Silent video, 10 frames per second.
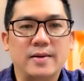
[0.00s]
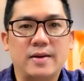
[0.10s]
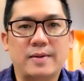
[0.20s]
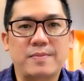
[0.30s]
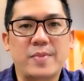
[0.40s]

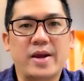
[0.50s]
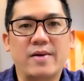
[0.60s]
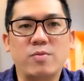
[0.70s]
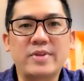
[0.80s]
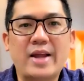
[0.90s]
Đặc biệt ở
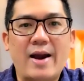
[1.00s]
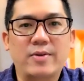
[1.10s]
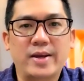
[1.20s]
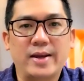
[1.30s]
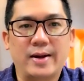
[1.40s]
Vũng Tàu thì
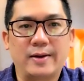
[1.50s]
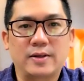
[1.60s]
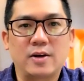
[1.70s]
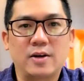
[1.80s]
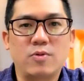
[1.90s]
có
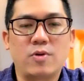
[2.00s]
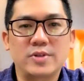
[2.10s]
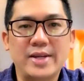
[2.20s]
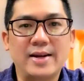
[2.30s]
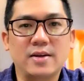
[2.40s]
một vùng
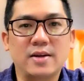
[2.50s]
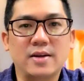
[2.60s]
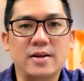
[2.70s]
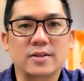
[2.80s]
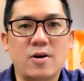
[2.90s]
sắt rất là
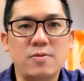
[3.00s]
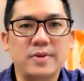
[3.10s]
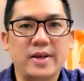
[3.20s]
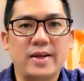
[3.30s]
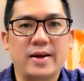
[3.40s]
tốt, thì